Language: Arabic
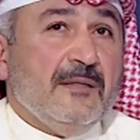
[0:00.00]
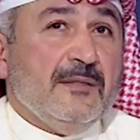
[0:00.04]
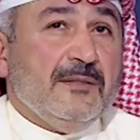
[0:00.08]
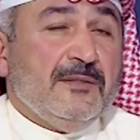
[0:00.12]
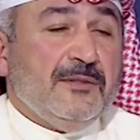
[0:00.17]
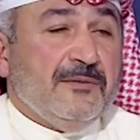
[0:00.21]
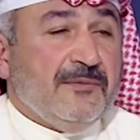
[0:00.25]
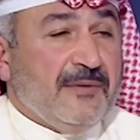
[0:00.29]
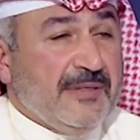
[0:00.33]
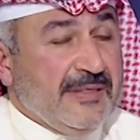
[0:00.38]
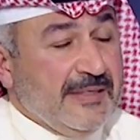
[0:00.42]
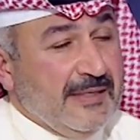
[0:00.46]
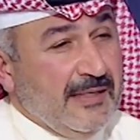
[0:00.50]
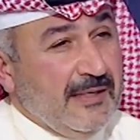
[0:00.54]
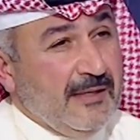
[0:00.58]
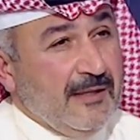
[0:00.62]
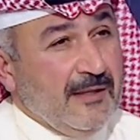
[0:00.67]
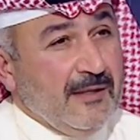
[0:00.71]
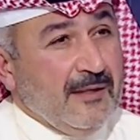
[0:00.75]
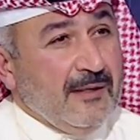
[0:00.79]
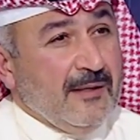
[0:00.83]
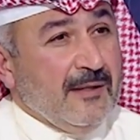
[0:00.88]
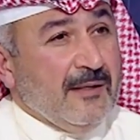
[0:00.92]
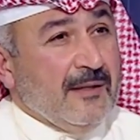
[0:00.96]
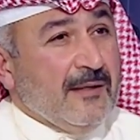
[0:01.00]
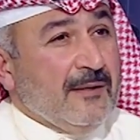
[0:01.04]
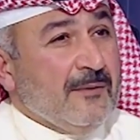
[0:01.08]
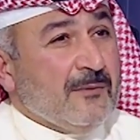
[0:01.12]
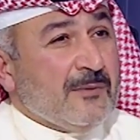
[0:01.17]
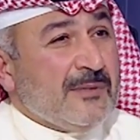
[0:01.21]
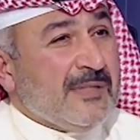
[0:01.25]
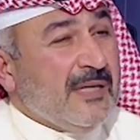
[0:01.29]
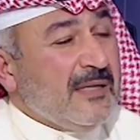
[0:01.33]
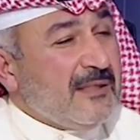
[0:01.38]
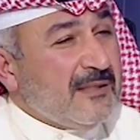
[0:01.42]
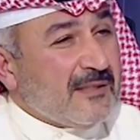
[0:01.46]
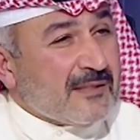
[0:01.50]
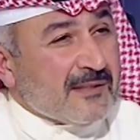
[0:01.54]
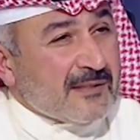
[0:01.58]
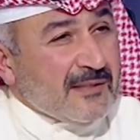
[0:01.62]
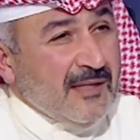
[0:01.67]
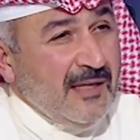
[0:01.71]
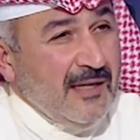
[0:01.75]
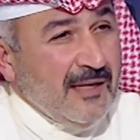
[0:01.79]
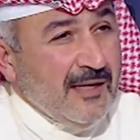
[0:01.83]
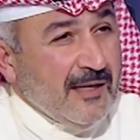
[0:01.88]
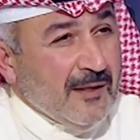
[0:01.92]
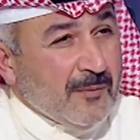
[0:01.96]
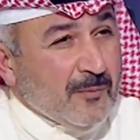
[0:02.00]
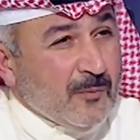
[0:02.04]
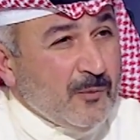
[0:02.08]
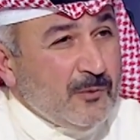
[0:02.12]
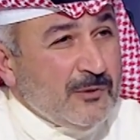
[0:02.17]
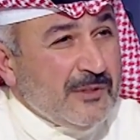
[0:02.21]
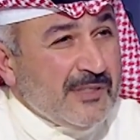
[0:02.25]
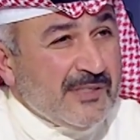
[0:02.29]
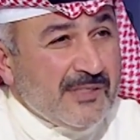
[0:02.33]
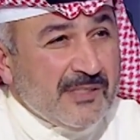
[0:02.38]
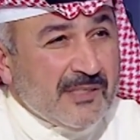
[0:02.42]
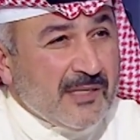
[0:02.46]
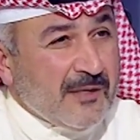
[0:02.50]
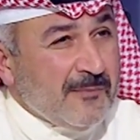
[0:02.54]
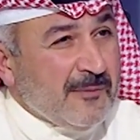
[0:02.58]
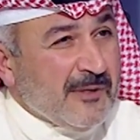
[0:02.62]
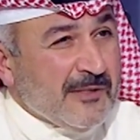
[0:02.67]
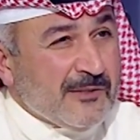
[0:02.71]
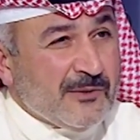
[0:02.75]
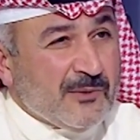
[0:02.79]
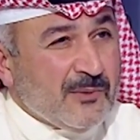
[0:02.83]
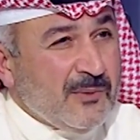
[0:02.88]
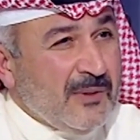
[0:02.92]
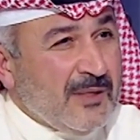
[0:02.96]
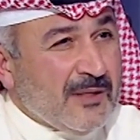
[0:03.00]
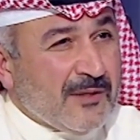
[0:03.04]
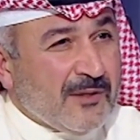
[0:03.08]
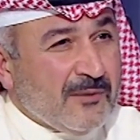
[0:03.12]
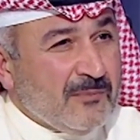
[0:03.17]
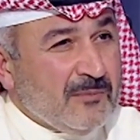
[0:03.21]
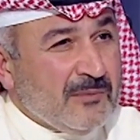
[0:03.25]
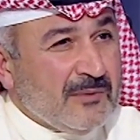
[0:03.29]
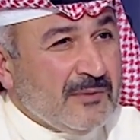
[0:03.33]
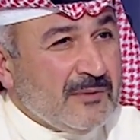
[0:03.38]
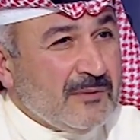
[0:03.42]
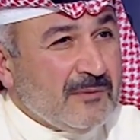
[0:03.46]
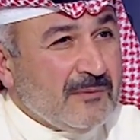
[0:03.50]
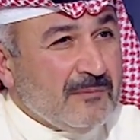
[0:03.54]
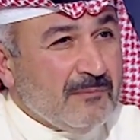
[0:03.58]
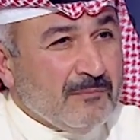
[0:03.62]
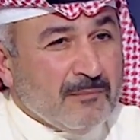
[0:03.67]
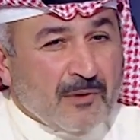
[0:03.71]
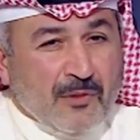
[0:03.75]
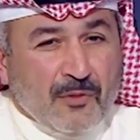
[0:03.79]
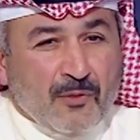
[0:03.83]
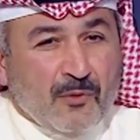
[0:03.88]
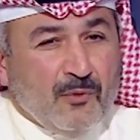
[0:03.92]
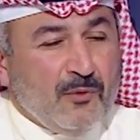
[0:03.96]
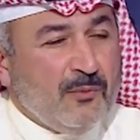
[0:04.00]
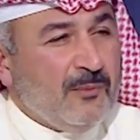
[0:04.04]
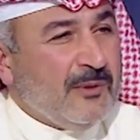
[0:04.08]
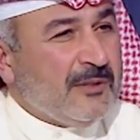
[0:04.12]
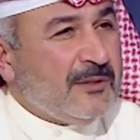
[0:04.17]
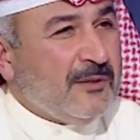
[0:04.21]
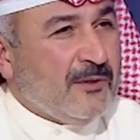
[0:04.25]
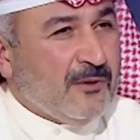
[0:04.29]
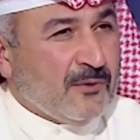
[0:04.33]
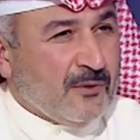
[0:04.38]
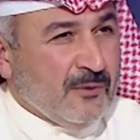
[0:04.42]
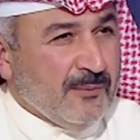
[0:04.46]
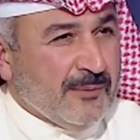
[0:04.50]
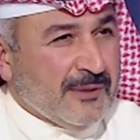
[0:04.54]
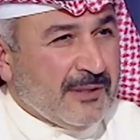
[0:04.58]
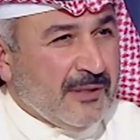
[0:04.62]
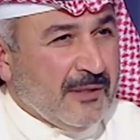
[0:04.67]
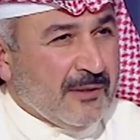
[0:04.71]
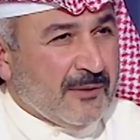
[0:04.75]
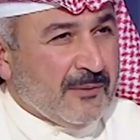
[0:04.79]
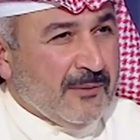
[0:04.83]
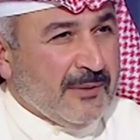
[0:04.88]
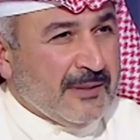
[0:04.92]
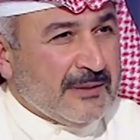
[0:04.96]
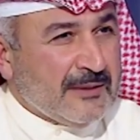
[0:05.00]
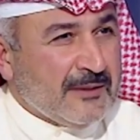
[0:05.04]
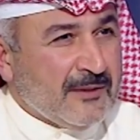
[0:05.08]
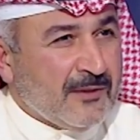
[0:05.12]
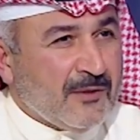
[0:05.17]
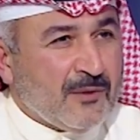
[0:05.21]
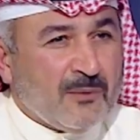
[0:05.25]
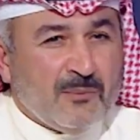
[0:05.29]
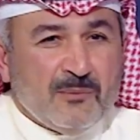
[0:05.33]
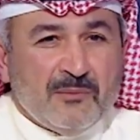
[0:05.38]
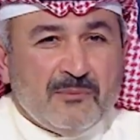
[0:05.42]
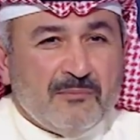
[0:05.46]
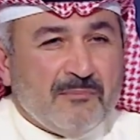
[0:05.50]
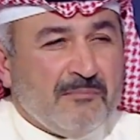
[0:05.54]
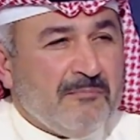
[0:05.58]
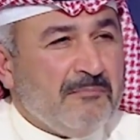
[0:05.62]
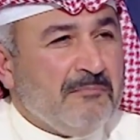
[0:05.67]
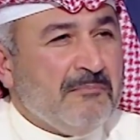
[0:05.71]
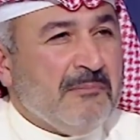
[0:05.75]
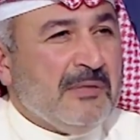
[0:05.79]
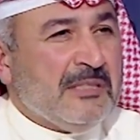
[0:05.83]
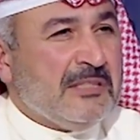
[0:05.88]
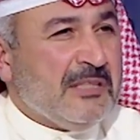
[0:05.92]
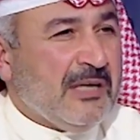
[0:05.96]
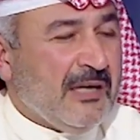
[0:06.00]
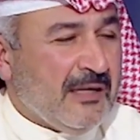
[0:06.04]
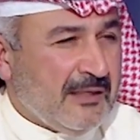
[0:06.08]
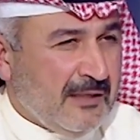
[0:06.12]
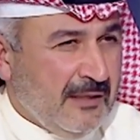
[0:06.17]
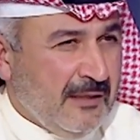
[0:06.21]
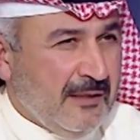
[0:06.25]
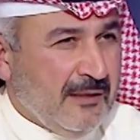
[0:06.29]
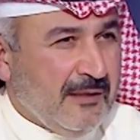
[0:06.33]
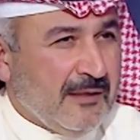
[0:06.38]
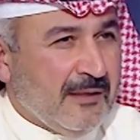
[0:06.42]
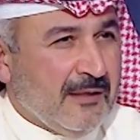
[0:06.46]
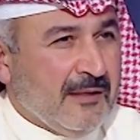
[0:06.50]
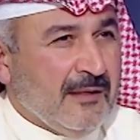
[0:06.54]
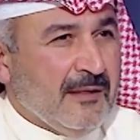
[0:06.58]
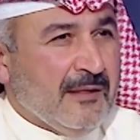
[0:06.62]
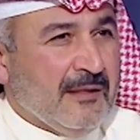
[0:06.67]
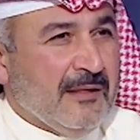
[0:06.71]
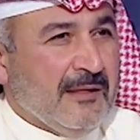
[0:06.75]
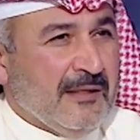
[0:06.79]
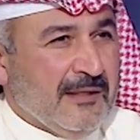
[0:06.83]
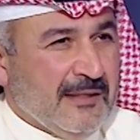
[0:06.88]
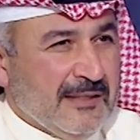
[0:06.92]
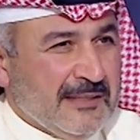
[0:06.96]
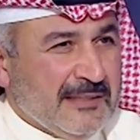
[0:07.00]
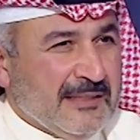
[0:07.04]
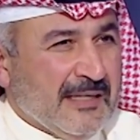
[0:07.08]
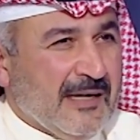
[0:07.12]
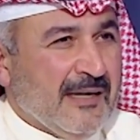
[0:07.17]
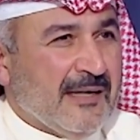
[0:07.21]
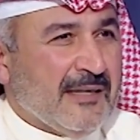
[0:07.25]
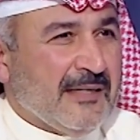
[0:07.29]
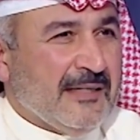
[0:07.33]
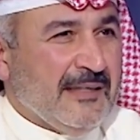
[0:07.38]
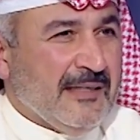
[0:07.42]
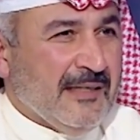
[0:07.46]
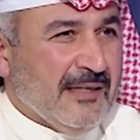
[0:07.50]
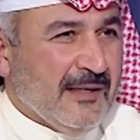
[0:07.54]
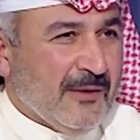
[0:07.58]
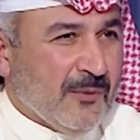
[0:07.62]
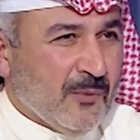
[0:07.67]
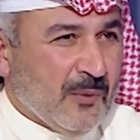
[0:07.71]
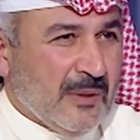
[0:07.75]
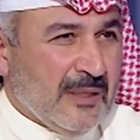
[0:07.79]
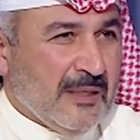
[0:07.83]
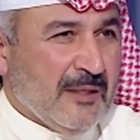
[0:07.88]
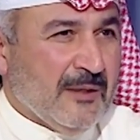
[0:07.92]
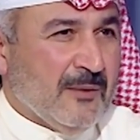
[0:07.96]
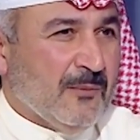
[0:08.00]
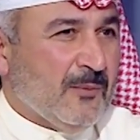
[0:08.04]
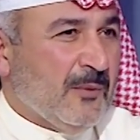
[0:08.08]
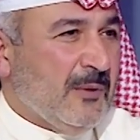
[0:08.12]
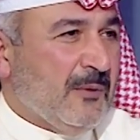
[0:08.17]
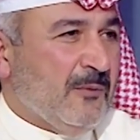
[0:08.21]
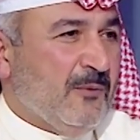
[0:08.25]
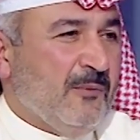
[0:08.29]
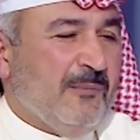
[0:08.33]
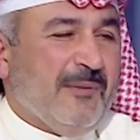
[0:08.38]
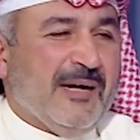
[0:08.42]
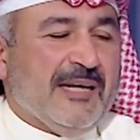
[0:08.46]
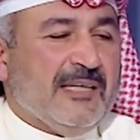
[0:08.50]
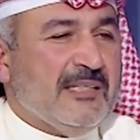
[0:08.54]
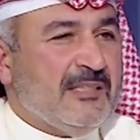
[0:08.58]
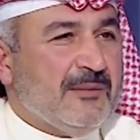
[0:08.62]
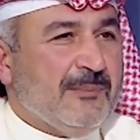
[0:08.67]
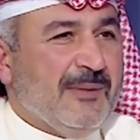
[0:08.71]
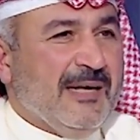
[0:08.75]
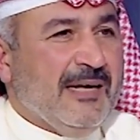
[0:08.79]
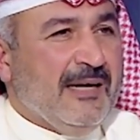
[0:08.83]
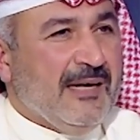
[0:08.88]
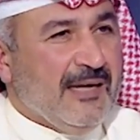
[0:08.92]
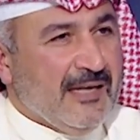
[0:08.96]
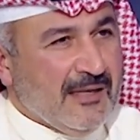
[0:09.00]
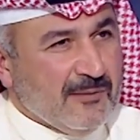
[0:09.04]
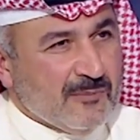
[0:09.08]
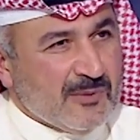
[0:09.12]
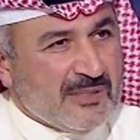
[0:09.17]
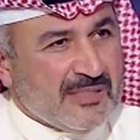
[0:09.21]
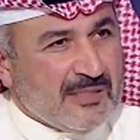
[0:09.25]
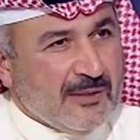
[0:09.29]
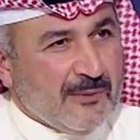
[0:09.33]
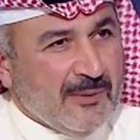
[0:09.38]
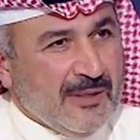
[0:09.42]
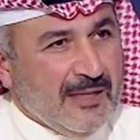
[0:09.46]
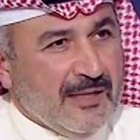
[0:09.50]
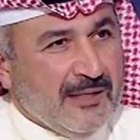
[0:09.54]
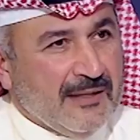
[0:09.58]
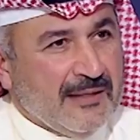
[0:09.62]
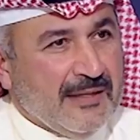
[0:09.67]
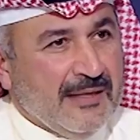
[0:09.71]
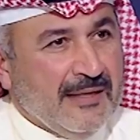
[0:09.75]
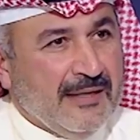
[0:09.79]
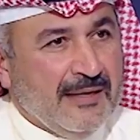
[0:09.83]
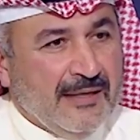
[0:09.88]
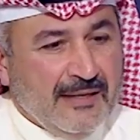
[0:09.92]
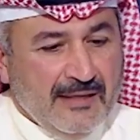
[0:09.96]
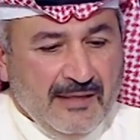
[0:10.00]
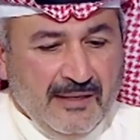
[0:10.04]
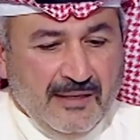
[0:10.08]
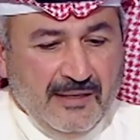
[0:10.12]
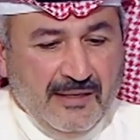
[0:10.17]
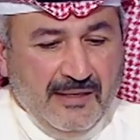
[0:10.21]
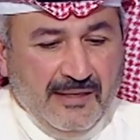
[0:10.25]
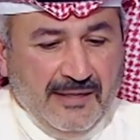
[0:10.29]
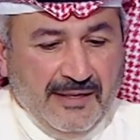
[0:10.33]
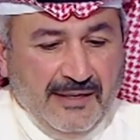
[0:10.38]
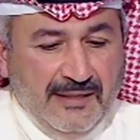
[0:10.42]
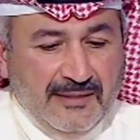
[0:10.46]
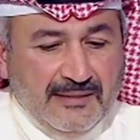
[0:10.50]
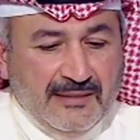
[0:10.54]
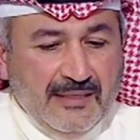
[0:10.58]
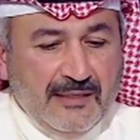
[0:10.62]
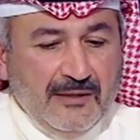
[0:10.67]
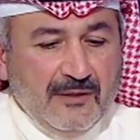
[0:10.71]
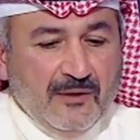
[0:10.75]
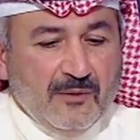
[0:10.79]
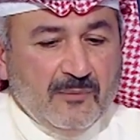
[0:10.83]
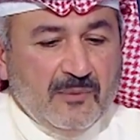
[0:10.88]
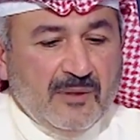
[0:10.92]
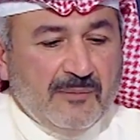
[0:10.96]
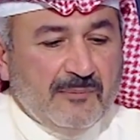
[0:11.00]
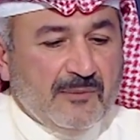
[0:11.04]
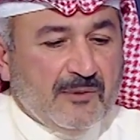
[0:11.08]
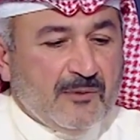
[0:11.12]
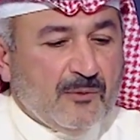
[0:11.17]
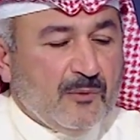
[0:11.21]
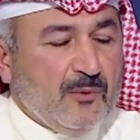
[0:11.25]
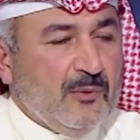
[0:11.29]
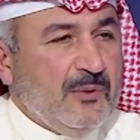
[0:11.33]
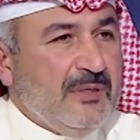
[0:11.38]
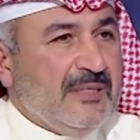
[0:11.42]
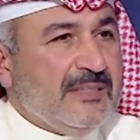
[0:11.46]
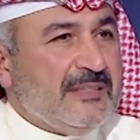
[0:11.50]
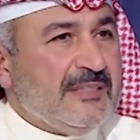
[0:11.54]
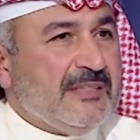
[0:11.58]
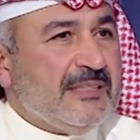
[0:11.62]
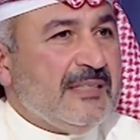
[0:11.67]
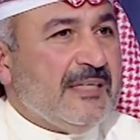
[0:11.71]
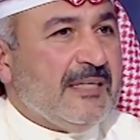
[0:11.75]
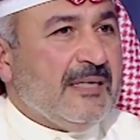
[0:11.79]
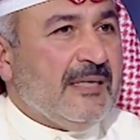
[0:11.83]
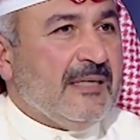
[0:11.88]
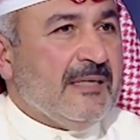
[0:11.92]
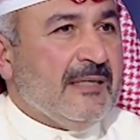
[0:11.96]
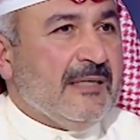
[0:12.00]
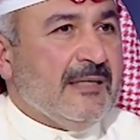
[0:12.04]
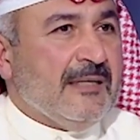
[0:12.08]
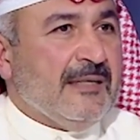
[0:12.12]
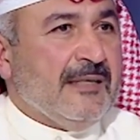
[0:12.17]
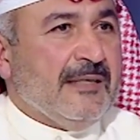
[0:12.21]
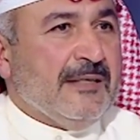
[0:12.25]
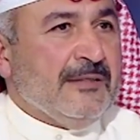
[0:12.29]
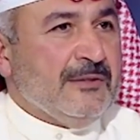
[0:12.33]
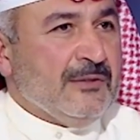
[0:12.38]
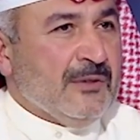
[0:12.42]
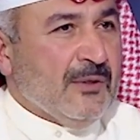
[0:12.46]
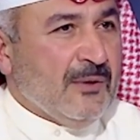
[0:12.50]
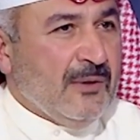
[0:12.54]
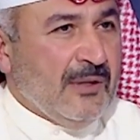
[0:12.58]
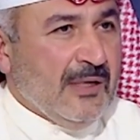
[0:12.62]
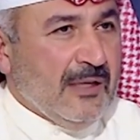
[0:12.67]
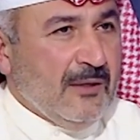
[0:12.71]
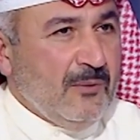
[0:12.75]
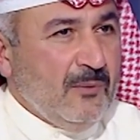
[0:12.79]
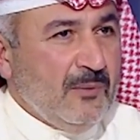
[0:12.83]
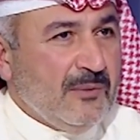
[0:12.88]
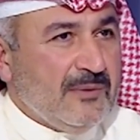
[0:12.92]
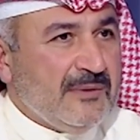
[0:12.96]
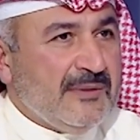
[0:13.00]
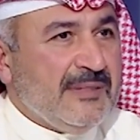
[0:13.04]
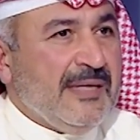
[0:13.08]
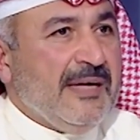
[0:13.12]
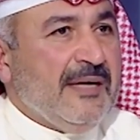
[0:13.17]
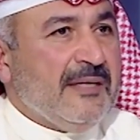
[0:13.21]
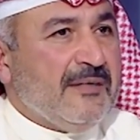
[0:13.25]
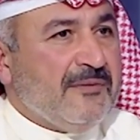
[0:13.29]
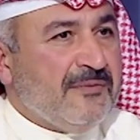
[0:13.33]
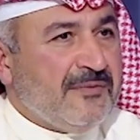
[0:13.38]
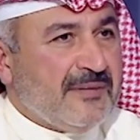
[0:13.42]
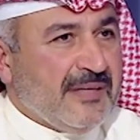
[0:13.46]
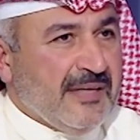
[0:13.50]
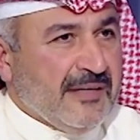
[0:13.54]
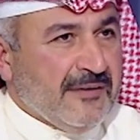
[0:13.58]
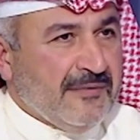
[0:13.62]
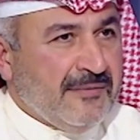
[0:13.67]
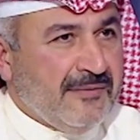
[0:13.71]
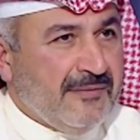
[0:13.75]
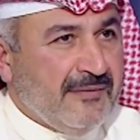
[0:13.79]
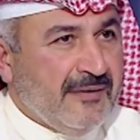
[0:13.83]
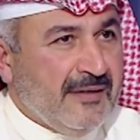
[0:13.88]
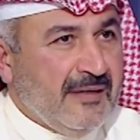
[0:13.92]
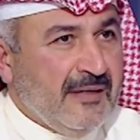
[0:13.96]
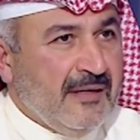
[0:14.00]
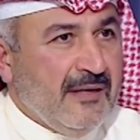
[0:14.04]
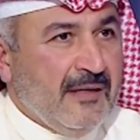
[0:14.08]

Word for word: شوفي وزاره الصحه مو جزيره معزوله ضمن منظومه حكومه الكويت ضمن مشاكل الاداريه وما يتبعها على مستوى هذا نعم. احنا اليوم لما نقول عندنا النوها نعرف كيف